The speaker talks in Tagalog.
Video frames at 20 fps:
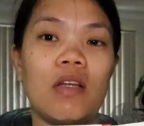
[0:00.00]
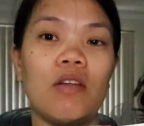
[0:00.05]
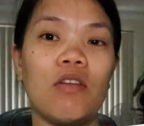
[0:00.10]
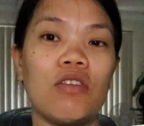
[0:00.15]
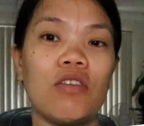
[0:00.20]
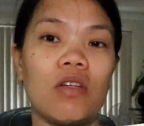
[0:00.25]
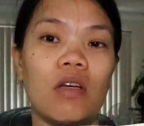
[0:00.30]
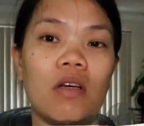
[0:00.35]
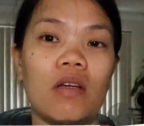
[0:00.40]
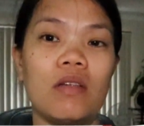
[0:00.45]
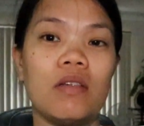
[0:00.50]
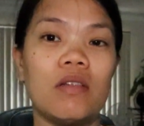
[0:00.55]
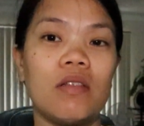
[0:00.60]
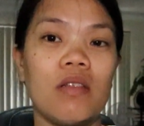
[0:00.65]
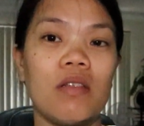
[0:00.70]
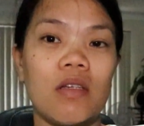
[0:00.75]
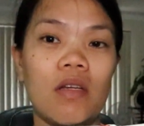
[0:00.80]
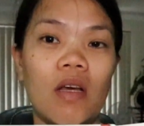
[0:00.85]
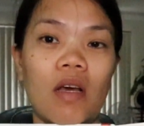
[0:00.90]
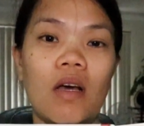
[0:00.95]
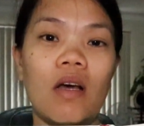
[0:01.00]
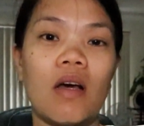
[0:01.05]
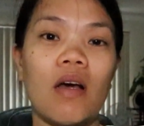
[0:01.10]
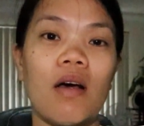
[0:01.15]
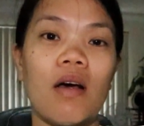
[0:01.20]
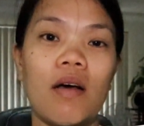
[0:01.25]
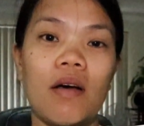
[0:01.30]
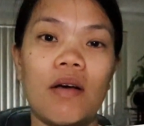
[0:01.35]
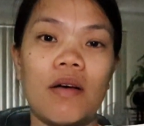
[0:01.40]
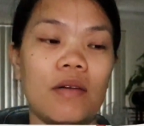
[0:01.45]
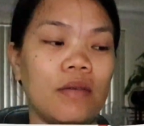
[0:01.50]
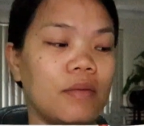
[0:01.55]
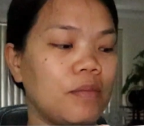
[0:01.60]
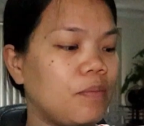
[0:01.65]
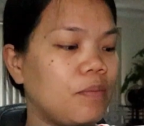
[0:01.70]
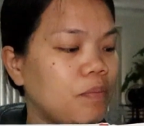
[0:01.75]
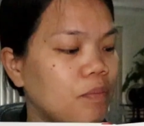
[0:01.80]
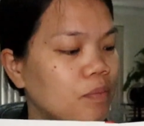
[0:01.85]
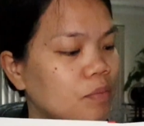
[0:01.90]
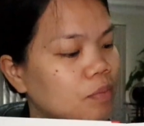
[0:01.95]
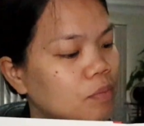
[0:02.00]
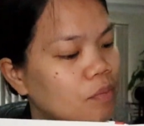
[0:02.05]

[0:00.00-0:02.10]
ano siya um,